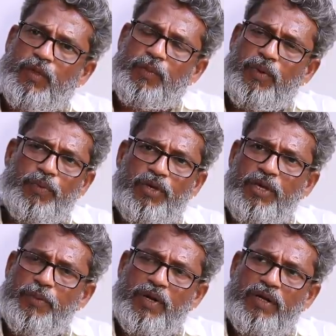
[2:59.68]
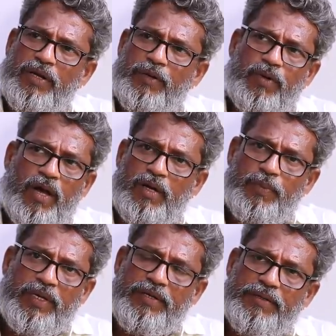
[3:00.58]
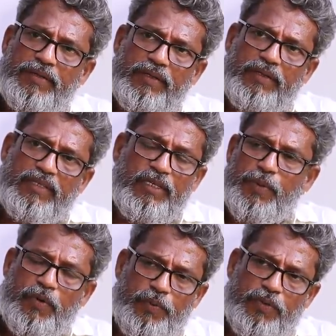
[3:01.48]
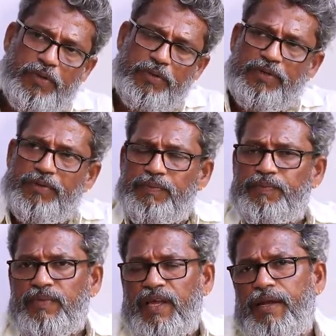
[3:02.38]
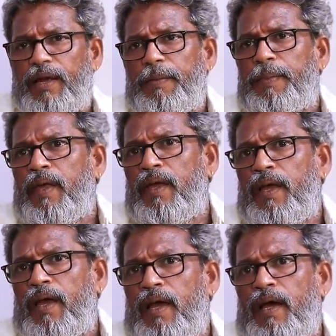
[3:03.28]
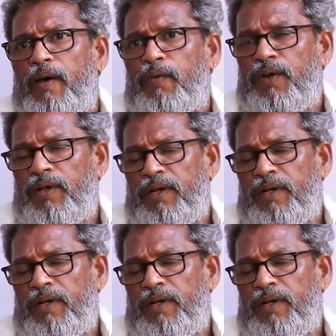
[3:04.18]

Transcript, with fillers: ரொம்ப முக்கியமான ஒரு ஆளுமை சினிமாவை பொறுத்தளவு ஏன்னா அவர்